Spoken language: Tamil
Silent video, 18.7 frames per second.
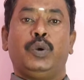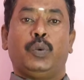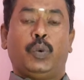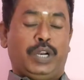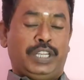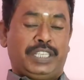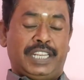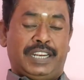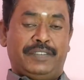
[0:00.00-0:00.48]

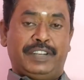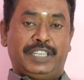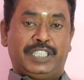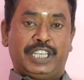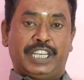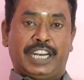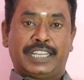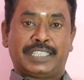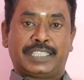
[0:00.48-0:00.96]
ஒரு சில
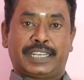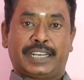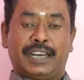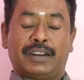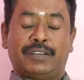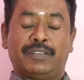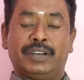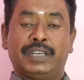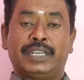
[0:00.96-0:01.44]
விருச்சிக
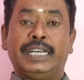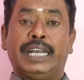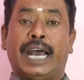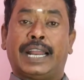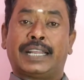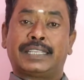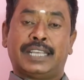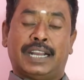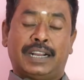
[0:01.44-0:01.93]
ராசிக்காரவங்களுக்கு
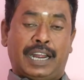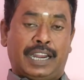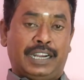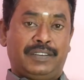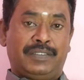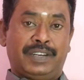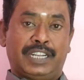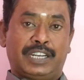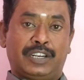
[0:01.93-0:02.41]
அரசாங்க
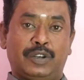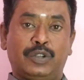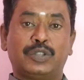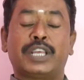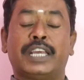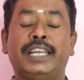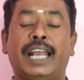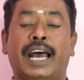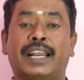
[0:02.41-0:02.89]

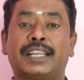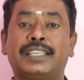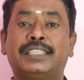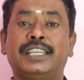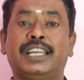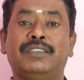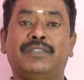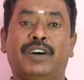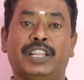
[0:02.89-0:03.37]
அலுவலர்களும் சரி
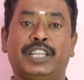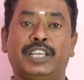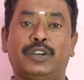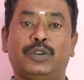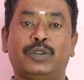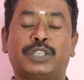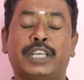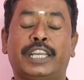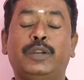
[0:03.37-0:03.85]

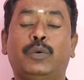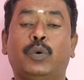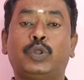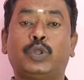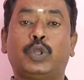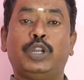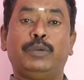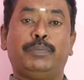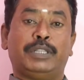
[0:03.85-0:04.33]
அரசியல்வாதிகளும் சரி
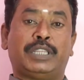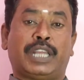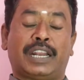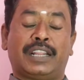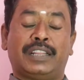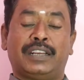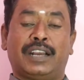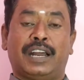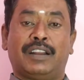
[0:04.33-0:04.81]
ஒத்துழைப்பு
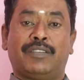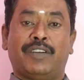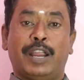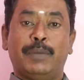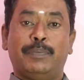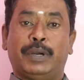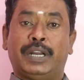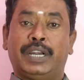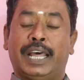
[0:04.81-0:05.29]
தர்றதுக்கான
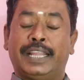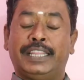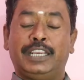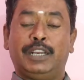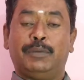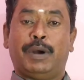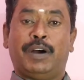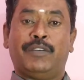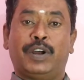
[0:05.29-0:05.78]
வாய்ப்புகள்
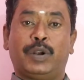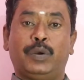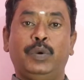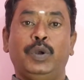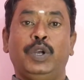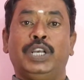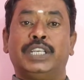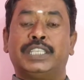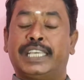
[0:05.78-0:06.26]
அதிகமாக
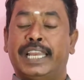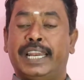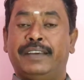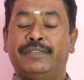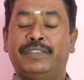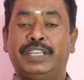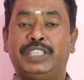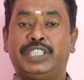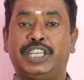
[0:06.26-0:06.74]
வரும் சில
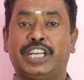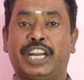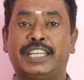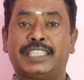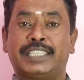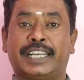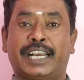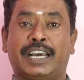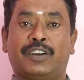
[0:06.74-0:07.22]
விருச்சிக
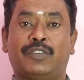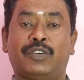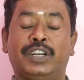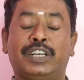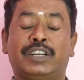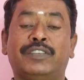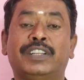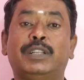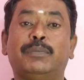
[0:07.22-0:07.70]

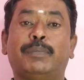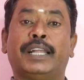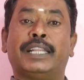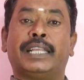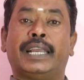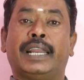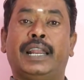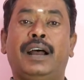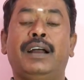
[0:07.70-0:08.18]
ராசிக்காரவங்களுக்கு வந்து
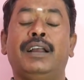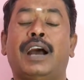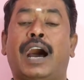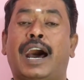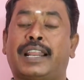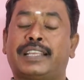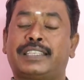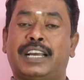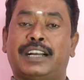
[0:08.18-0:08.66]
பார்த்தீங்கன்னா
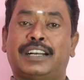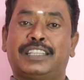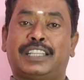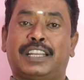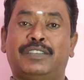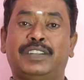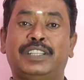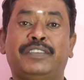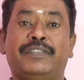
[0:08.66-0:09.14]

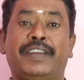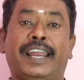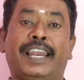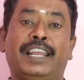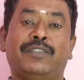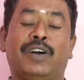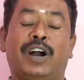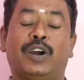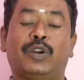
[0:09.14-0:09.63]
அரசாங்கத்தில் வந்து
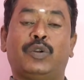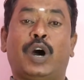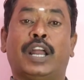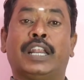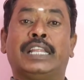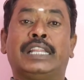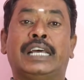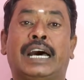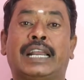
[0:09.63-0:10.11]
வேலை வாங்கணும்
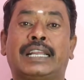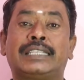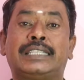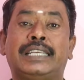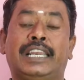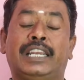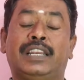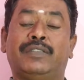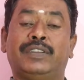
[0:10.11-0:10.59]
அல்லது
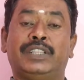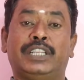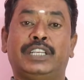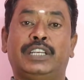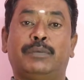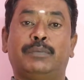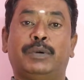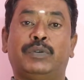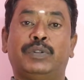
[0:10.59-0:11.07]
அரசியலில் வந்து
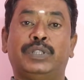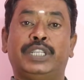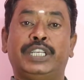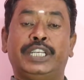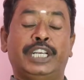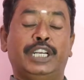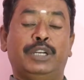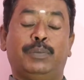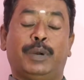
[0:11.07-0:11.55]
நம்ம வந்து
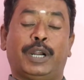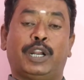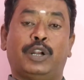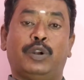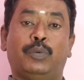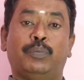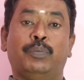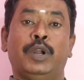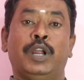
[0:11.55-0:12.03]

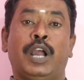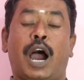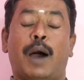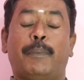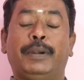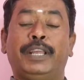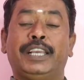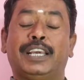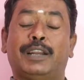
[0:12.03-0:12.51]
ஈடுபடணும்
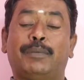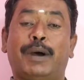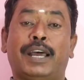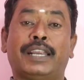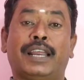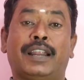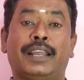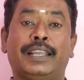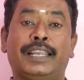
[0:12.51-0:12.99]
அப்படிங்கிற
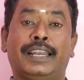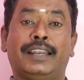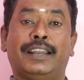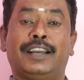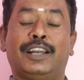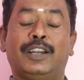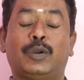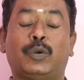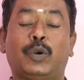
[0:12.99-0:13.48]
மாதிரியான
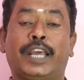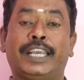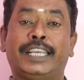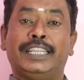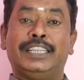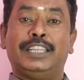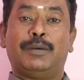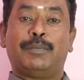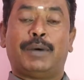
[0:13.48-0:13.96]
எண்ணங்கள் கூட
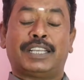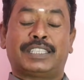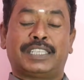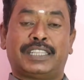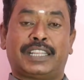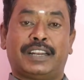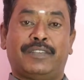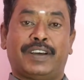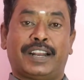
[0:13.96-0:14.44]
இந்த
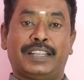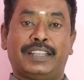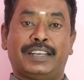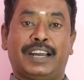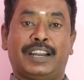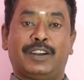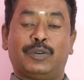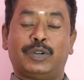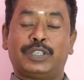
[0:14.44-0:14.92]
மாதத்தில்
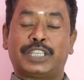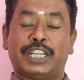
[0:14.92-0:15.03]
வர்றதுக்கான ஒரு